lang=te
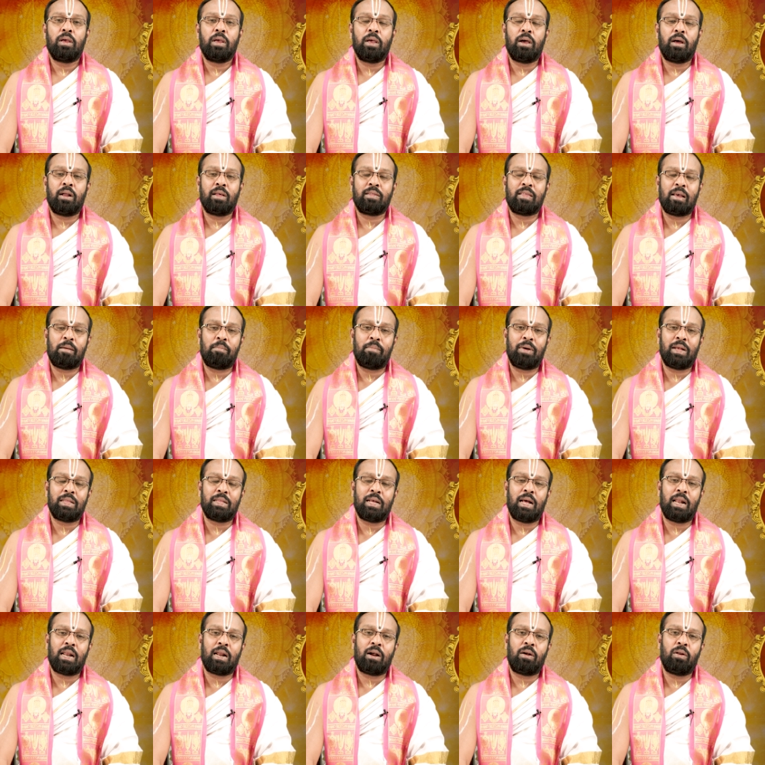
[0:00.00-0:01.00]
ఏమైనా
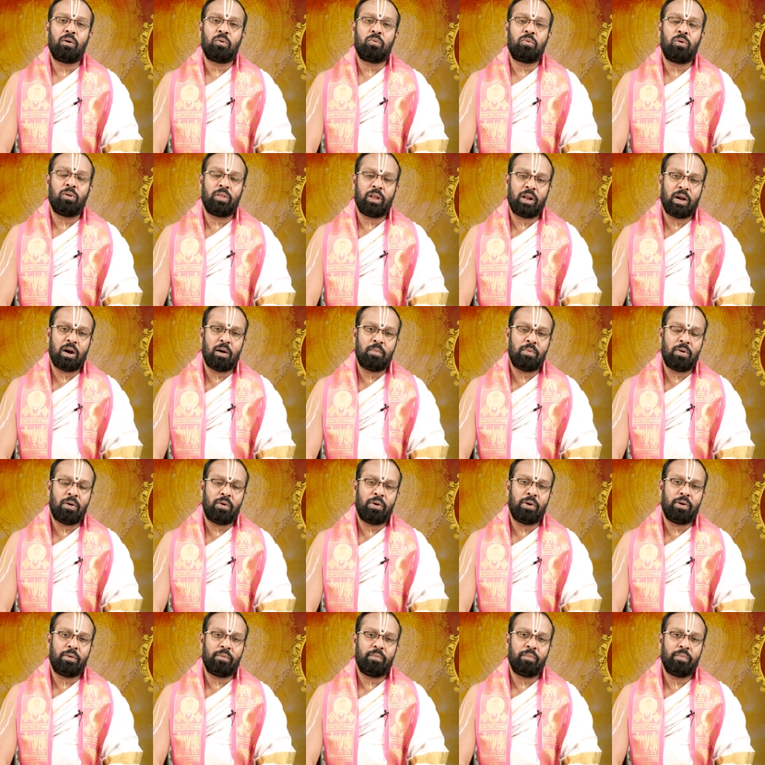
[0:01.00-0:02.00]
సంబంధాలు రావడం
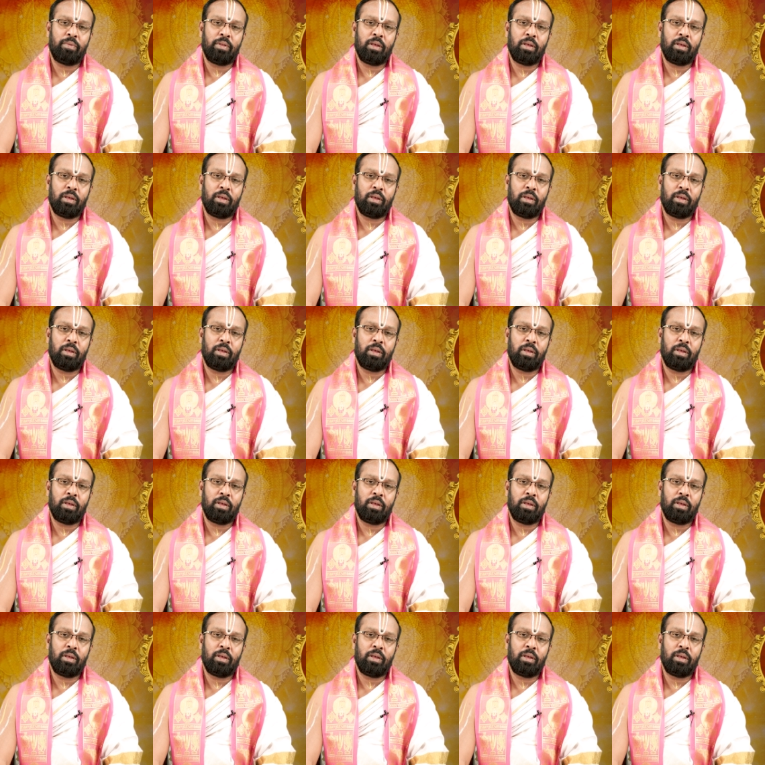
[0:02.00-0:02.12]
కుదరకపోవడం